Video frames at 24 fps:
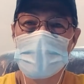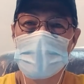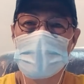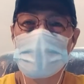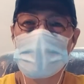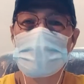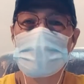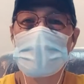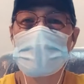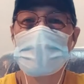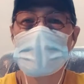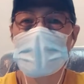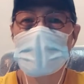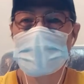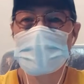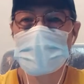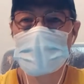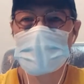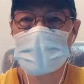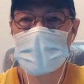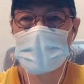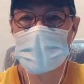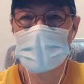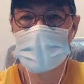Hindi
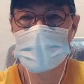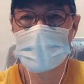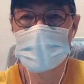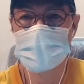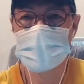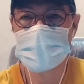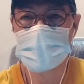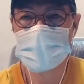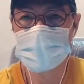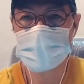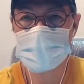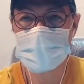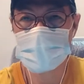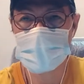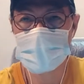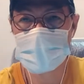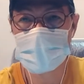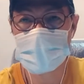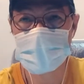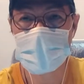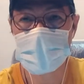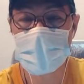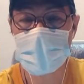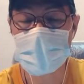mamatay-matay.
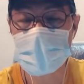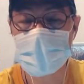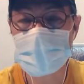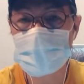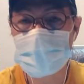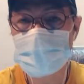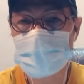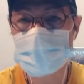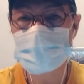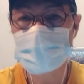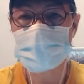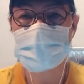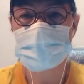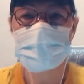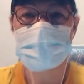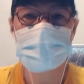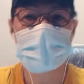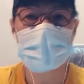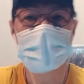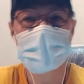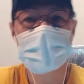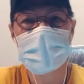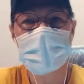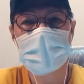Sasalin yun.
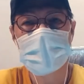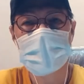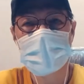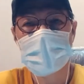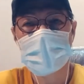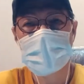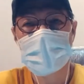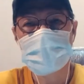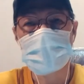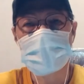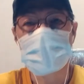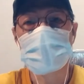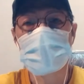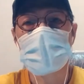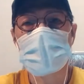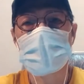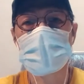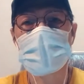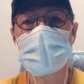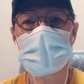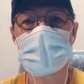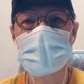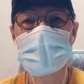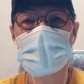May
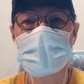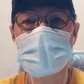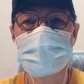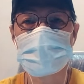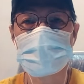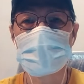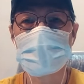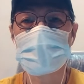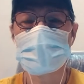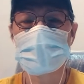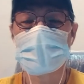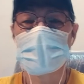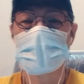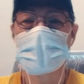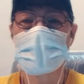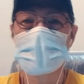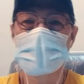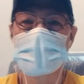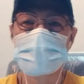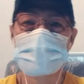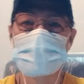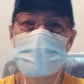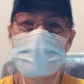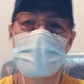mga nasaksihan po akong
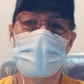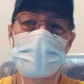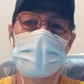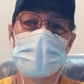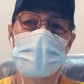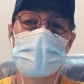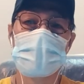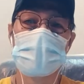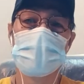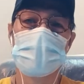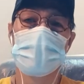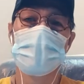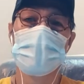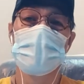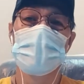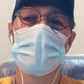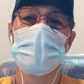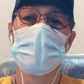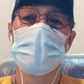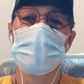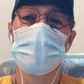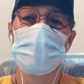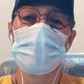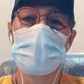ganyan.
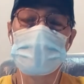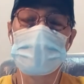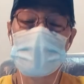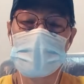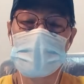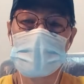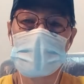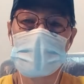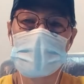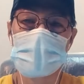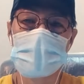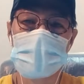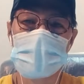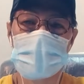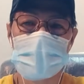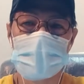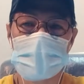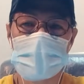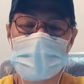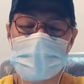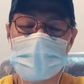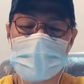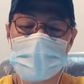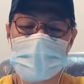May mga nasaksihan
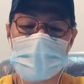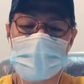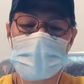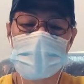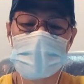ako.